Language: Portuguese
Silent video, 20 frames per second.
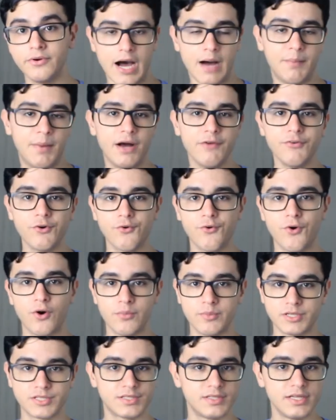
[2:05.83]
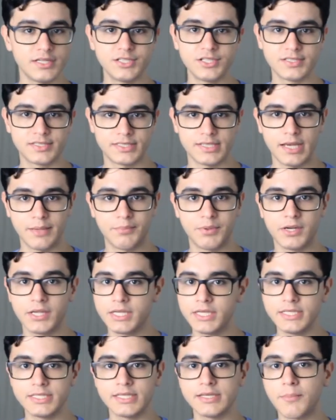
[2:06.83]
A Marvel Comics desde sempre
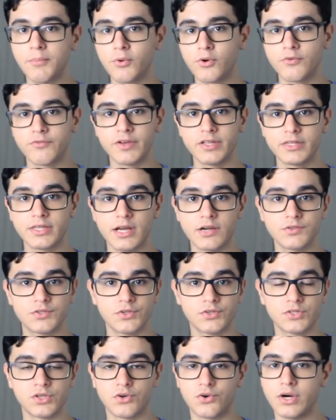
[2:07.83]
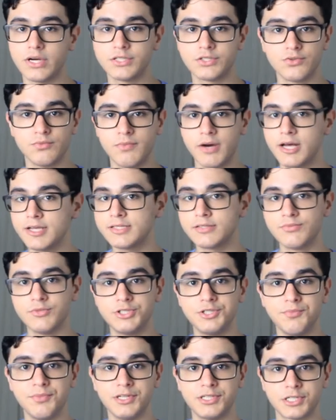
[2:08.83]
quis aproveitar os seus heróis no máximo
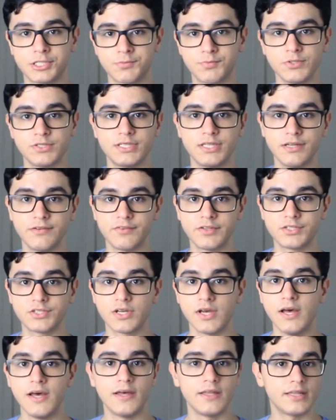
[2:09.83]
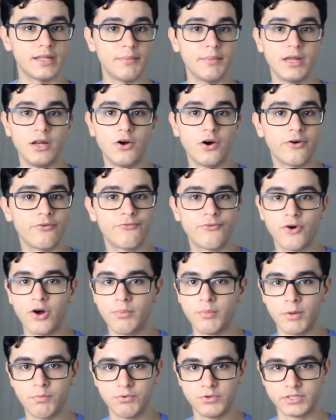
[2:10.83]
de mídias possíveis, da melhor
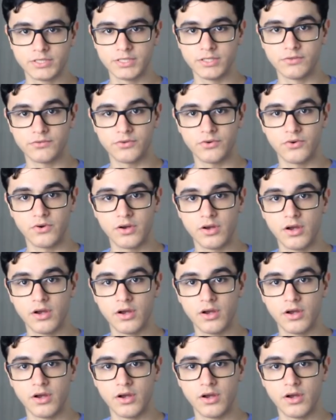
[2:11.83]
forma possível.